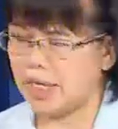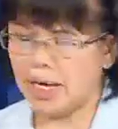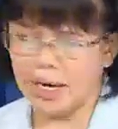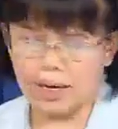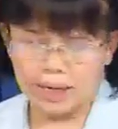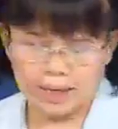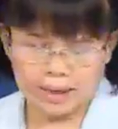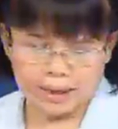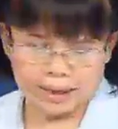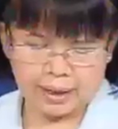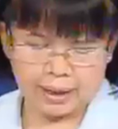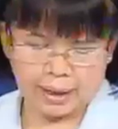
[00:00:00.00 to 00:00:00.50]
ษาอยู่
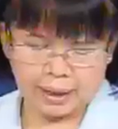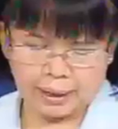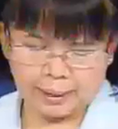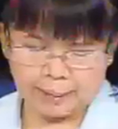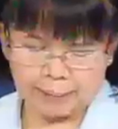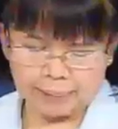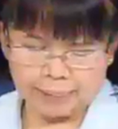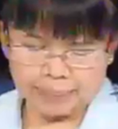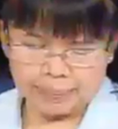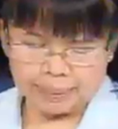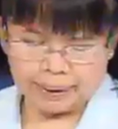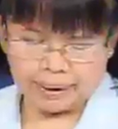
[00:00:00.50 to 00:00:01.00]
ใช่
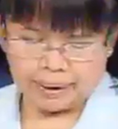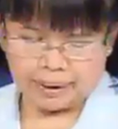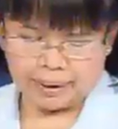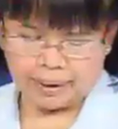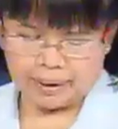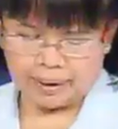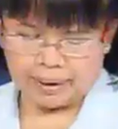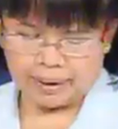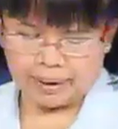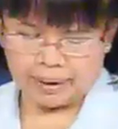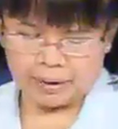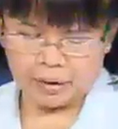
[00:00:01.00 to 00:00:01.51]
ค่ะ
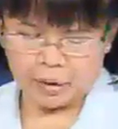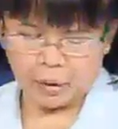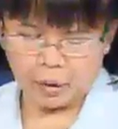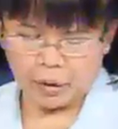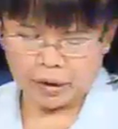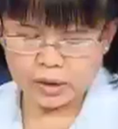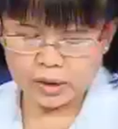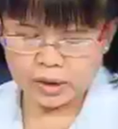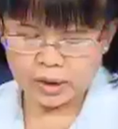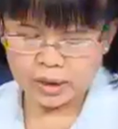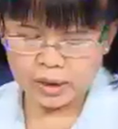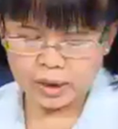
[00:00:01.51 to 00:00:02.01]

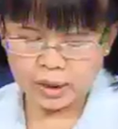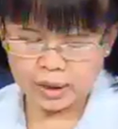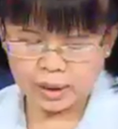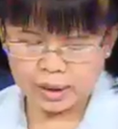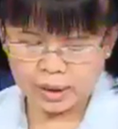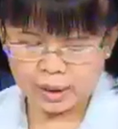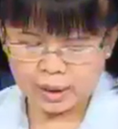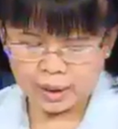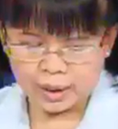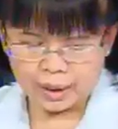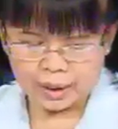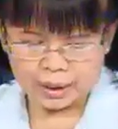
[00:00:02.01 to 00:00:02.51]
โดย
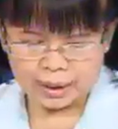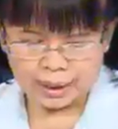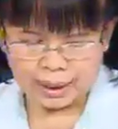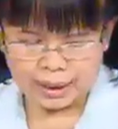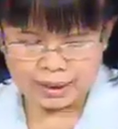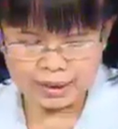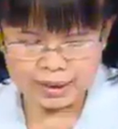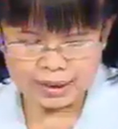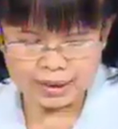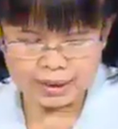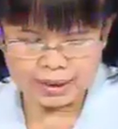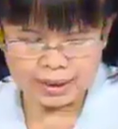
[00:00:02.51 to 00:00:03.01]
ที่
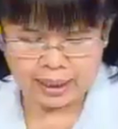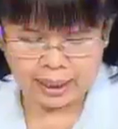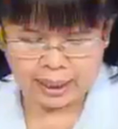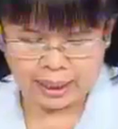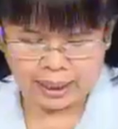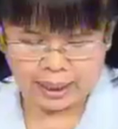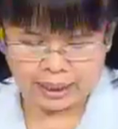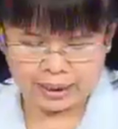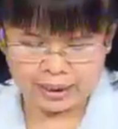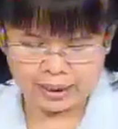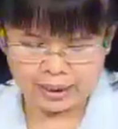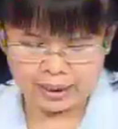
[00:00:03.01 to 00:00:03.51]
การศึก
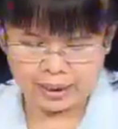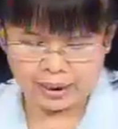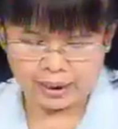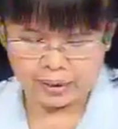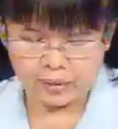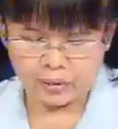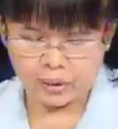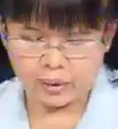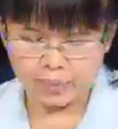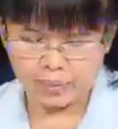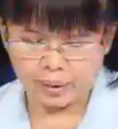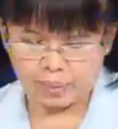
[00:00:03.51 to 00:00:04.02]
ษาเนี่
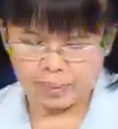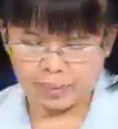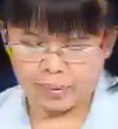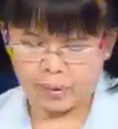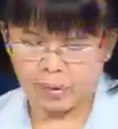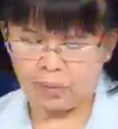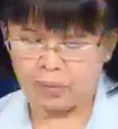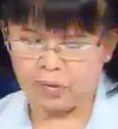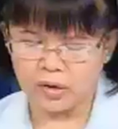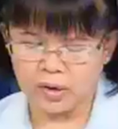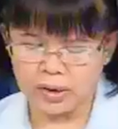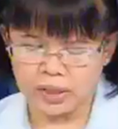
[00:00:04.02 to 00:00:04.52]
ยร่วมกับ
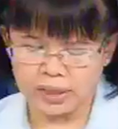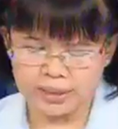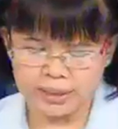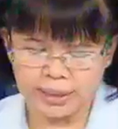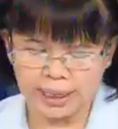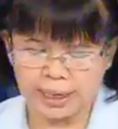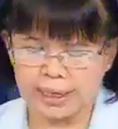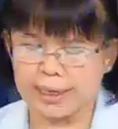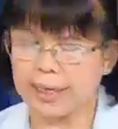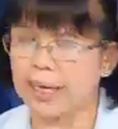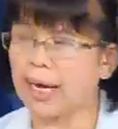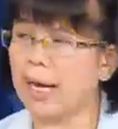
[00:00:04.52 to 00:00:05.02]
กรมวิท
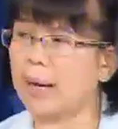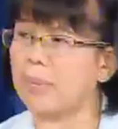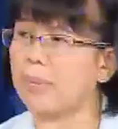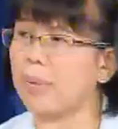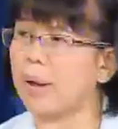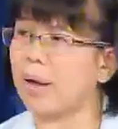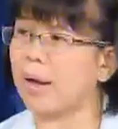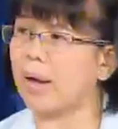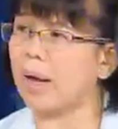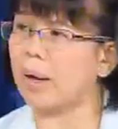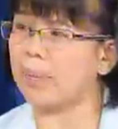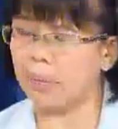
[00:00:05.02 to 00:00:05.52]
ยาศาสตร์กา
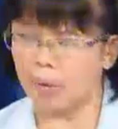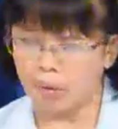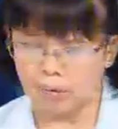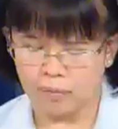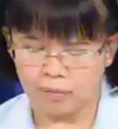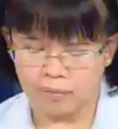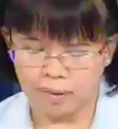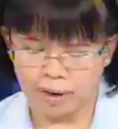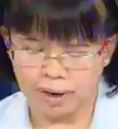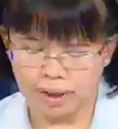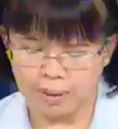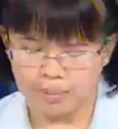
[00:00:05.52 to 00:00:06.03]
รแพทย์
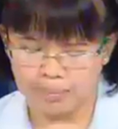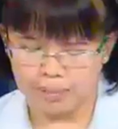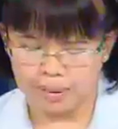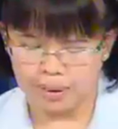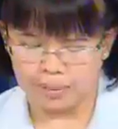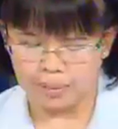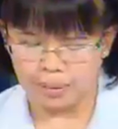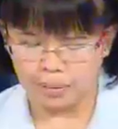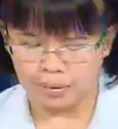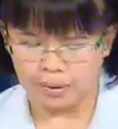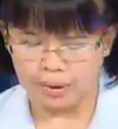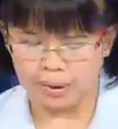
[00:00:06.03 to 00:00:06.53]
พบว่า
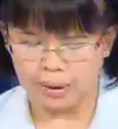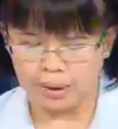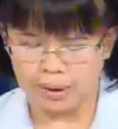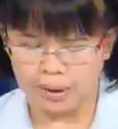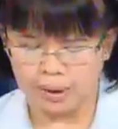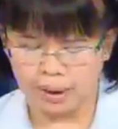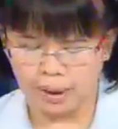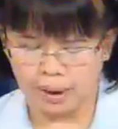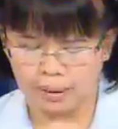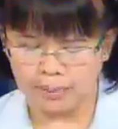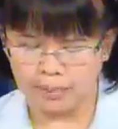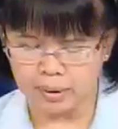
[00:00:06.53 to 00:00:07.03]
มีผล
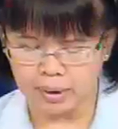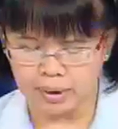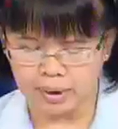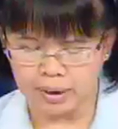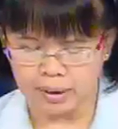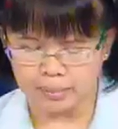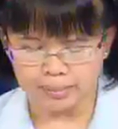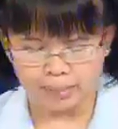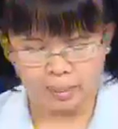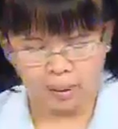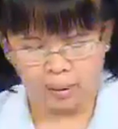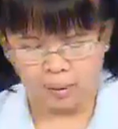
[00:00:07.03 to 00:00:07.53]
ดีทั้ง
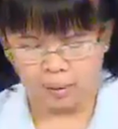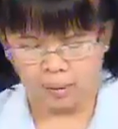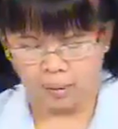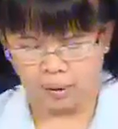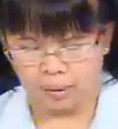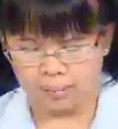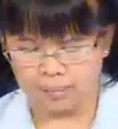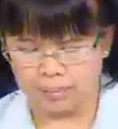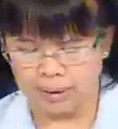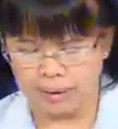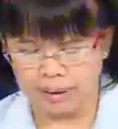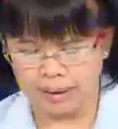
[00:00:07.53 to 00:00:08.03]
มะเร็งป
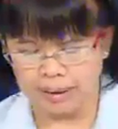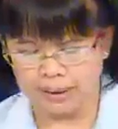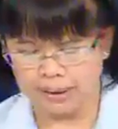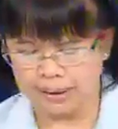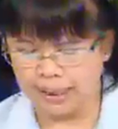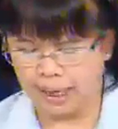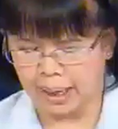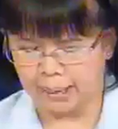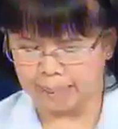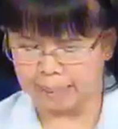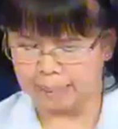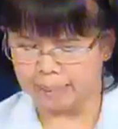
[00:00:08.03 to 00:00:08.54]
อดมะเร็ง
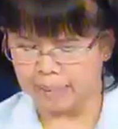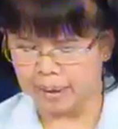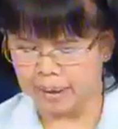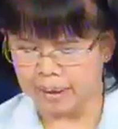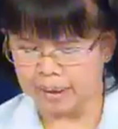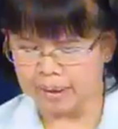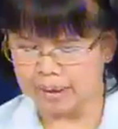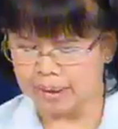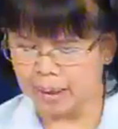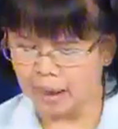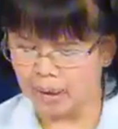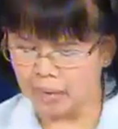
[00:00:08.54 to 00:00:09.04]
ตับ
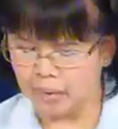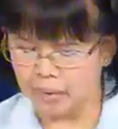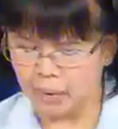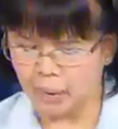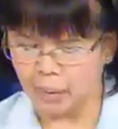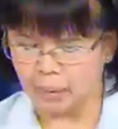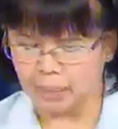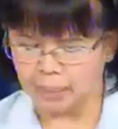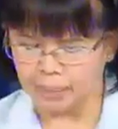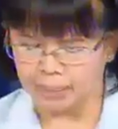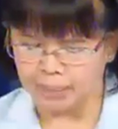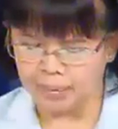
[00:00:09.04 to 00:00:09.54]
มะเร็งเต้า
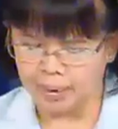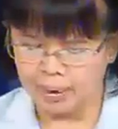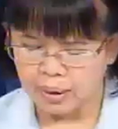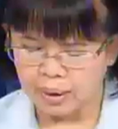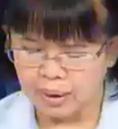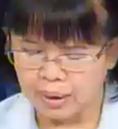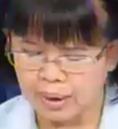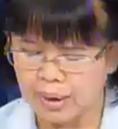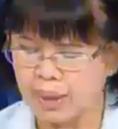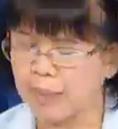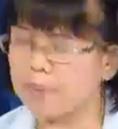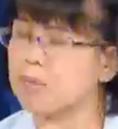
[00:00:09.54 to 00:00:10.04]
นม
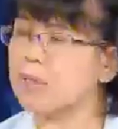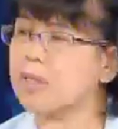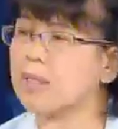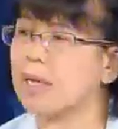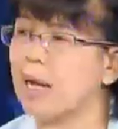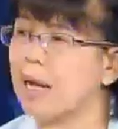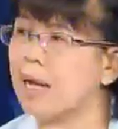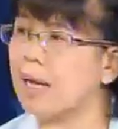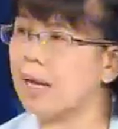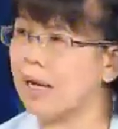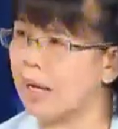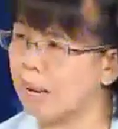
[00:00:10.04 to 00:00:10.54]

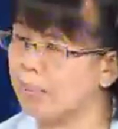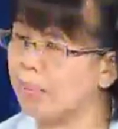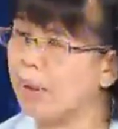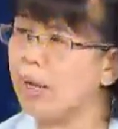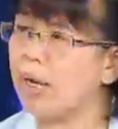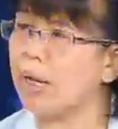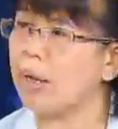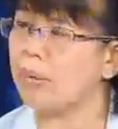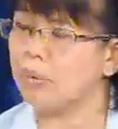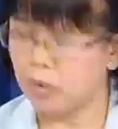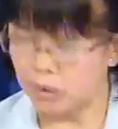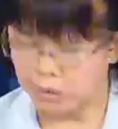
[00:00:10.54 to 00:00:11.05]
ลำไส้และ
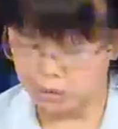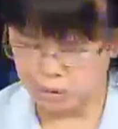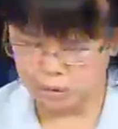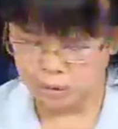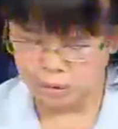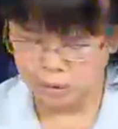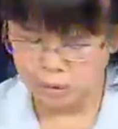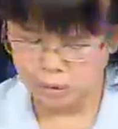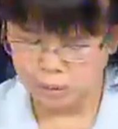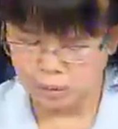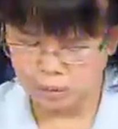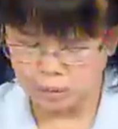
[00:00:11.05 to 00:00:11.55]
มะเร็งมด
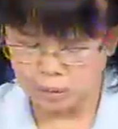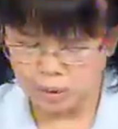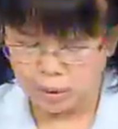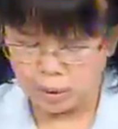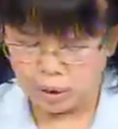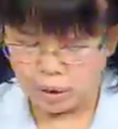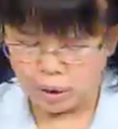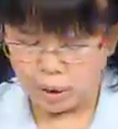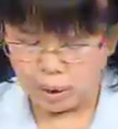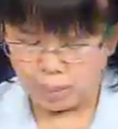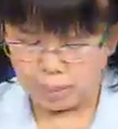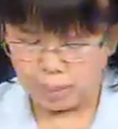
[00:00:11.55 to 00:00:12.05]
ลูก
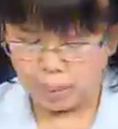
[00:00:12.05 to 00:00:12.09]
